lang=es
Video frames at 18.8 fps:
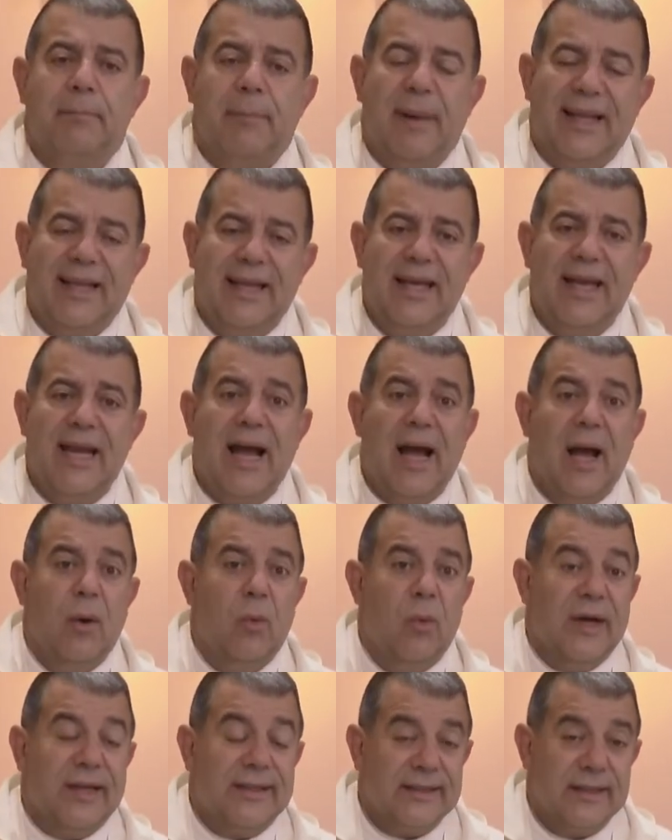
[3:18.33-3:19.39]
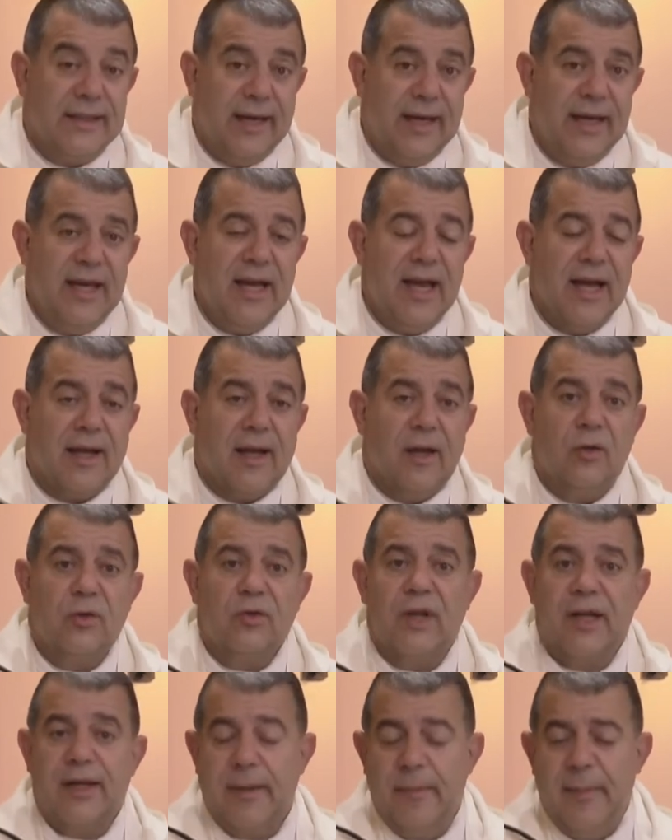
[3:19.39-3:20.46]
pedía o exigía que
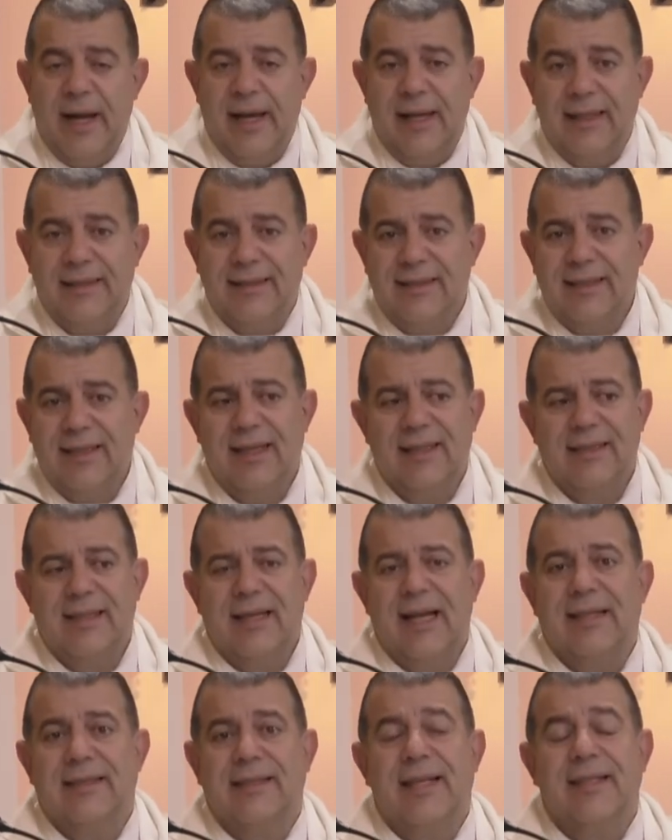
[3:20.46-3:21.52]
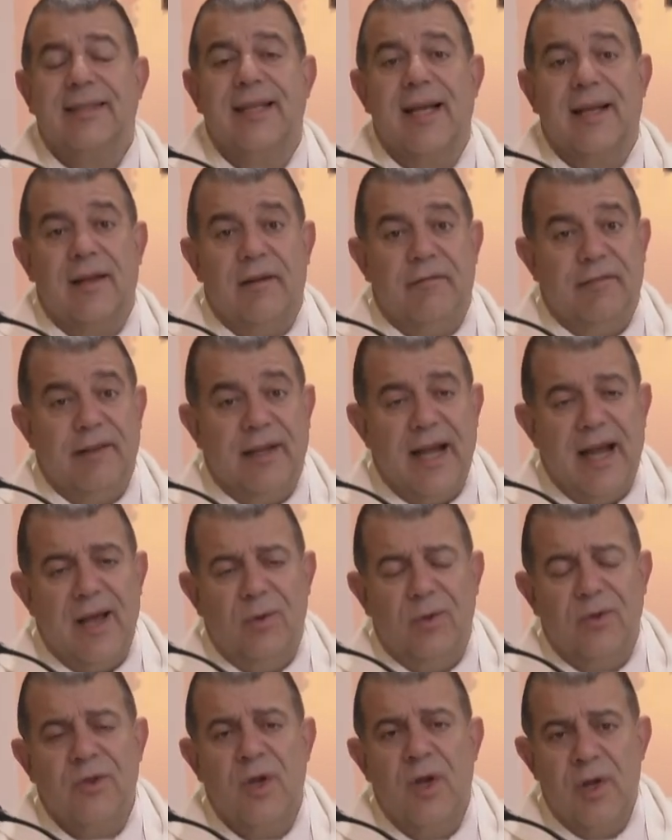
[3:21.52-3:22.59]
los animales a ser
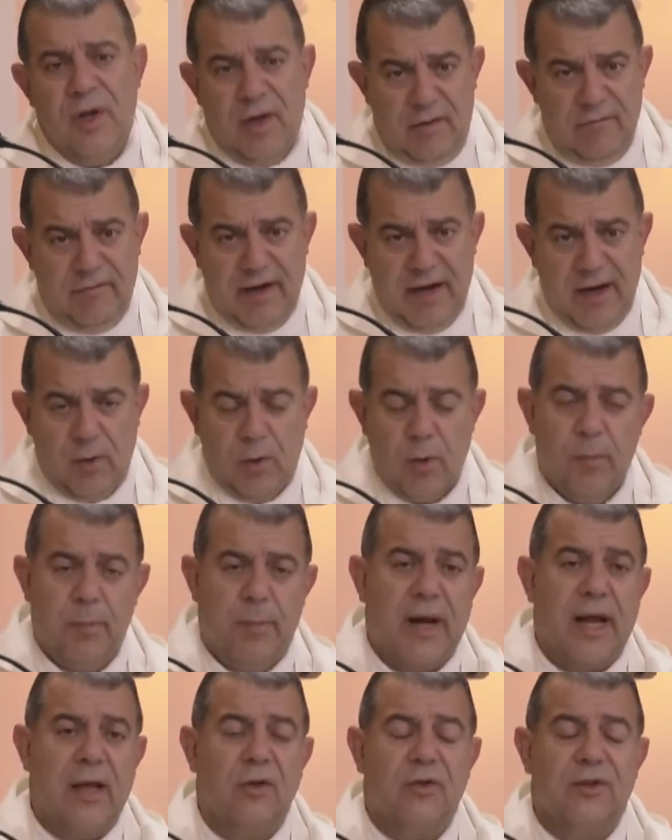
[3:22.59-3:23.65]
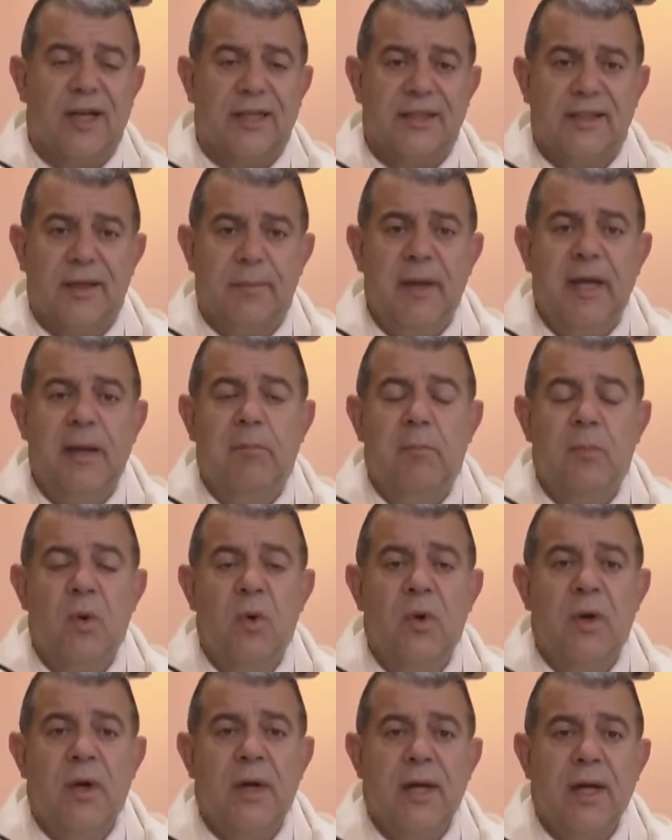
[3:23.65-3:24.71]
sacrificados fueran comprados allí mismo.